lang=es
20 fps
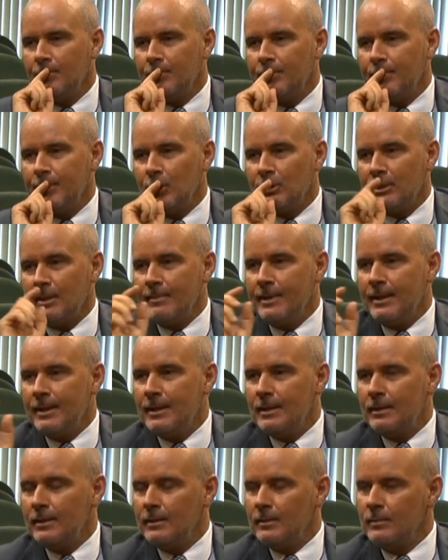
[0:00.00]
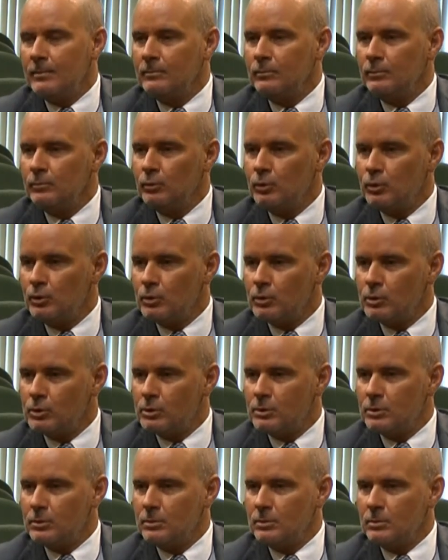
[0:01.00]
pero también eh,
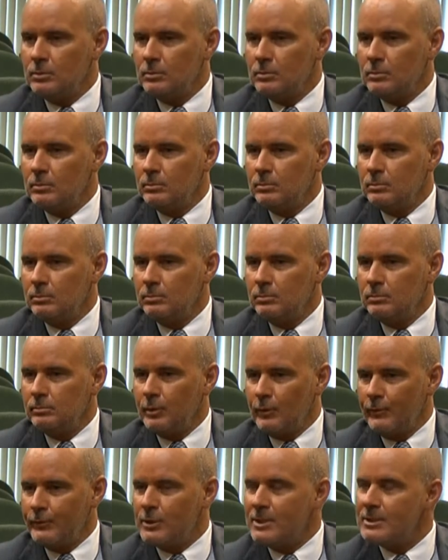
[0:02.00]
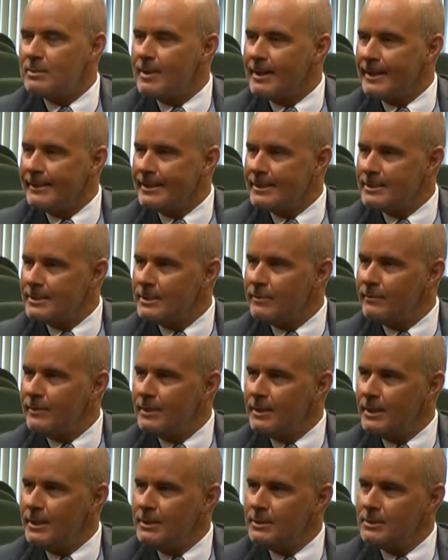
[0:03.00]
muchos eh, profesionales de market access
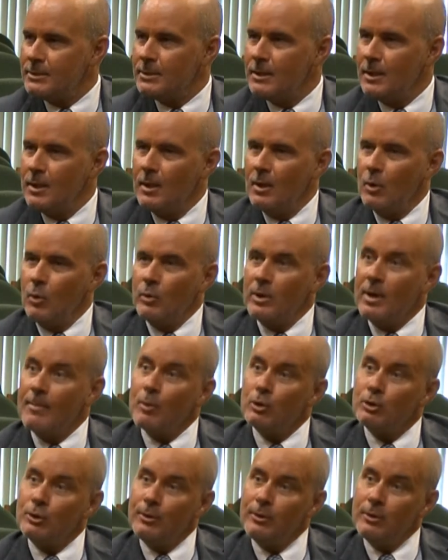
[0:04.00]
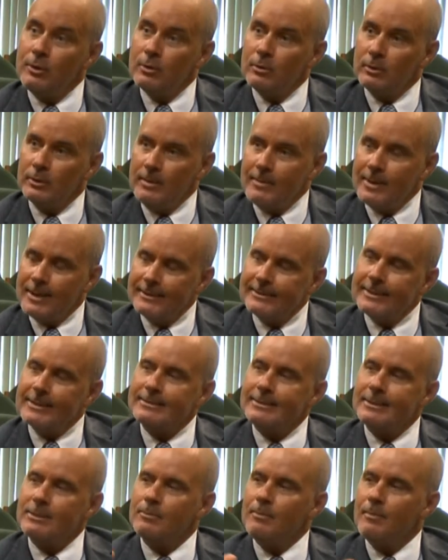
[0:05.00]
defendéis una posición de market
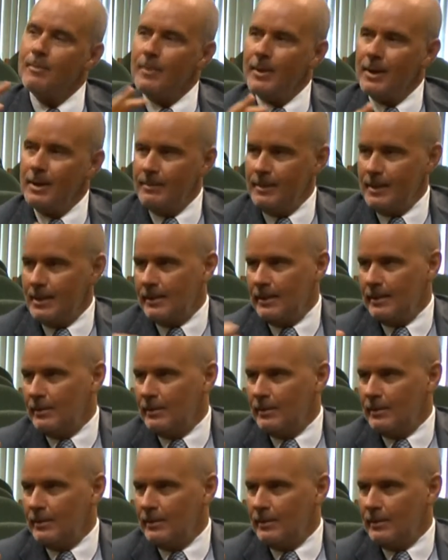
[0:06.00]
access previa,